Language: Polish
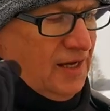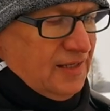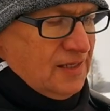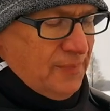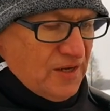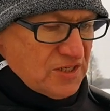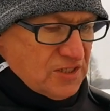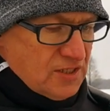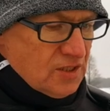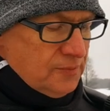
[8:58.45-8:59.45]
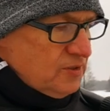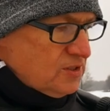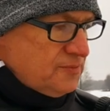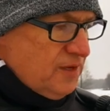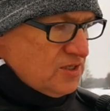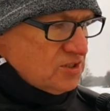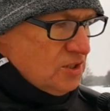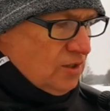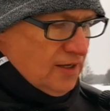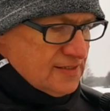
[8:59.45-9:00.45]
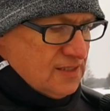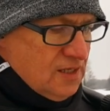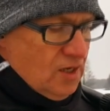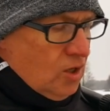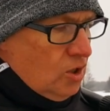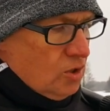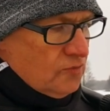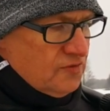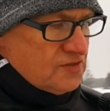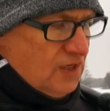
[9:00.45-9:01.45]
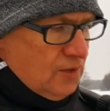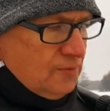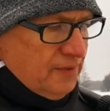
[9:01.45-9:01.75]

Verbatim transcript: nie będzie tych drobnych śmieci oraz koloru widział,